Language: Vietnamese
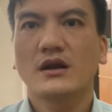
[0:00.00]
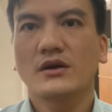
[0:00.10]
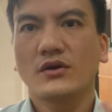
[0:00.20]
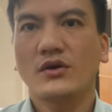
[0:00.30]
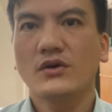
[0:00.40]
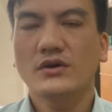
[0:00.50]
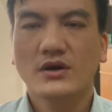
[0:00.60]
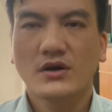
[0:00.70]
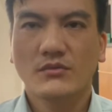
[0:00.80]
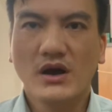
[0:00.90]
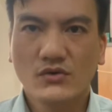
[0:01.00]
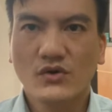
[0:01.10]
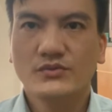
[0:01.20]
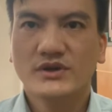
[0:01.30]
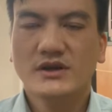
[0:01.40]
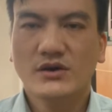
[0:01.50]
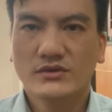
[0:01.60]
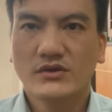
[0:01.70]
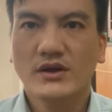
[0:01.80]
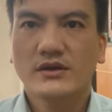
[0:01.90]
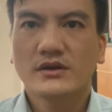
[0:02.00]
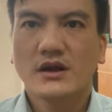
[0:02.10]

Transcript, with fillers: nó bao gồm những cái điều sau đây